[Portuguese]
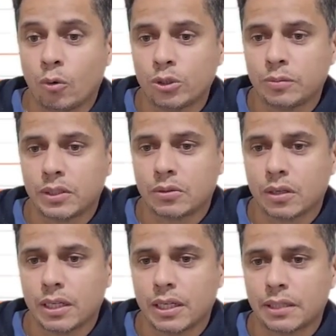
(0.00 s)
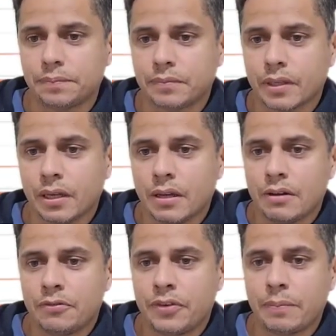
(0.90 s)
última de coleira.
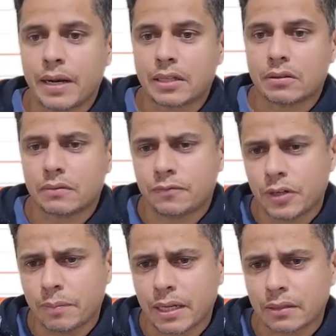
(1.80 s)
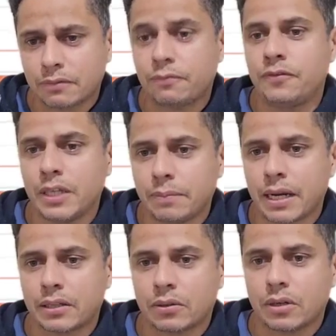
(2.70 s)
Fibra, fibra,
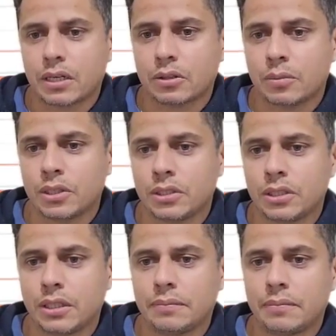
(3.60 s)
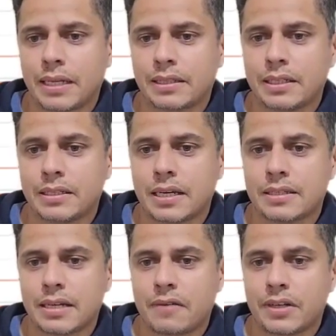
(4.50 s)
fibradora do Buriti, matriz
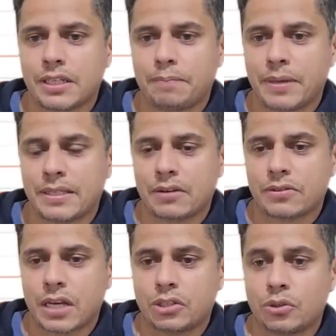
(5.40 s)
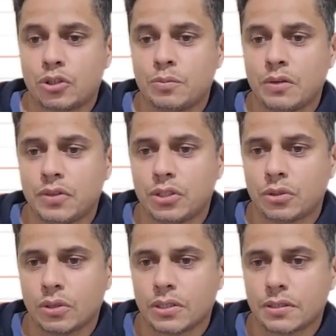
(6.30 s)
reserva GP07
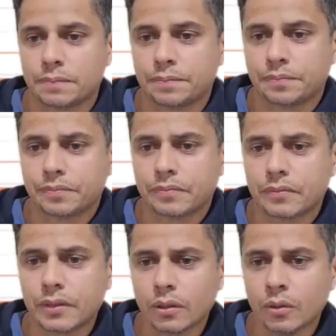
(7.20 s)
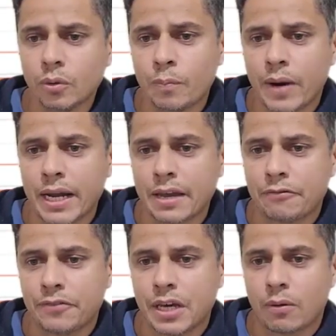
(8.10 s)
2022. O pai é
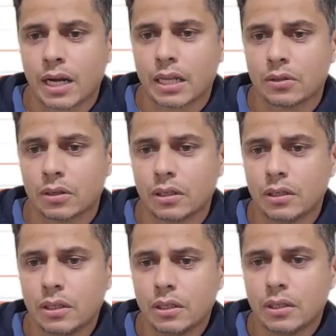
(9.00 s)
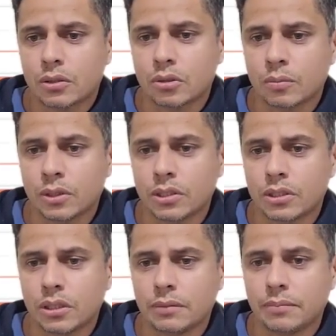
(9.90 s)
fiel galador, do
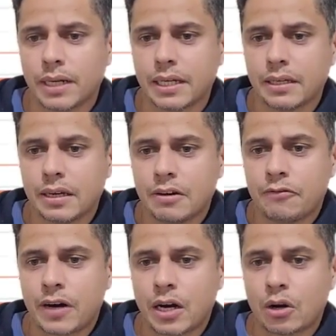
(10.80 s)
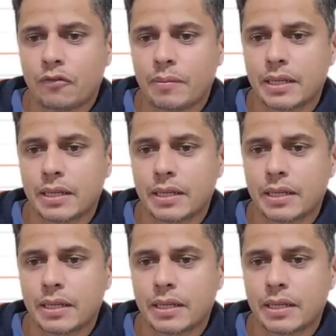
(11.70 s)
Buriti. Mãe, farofa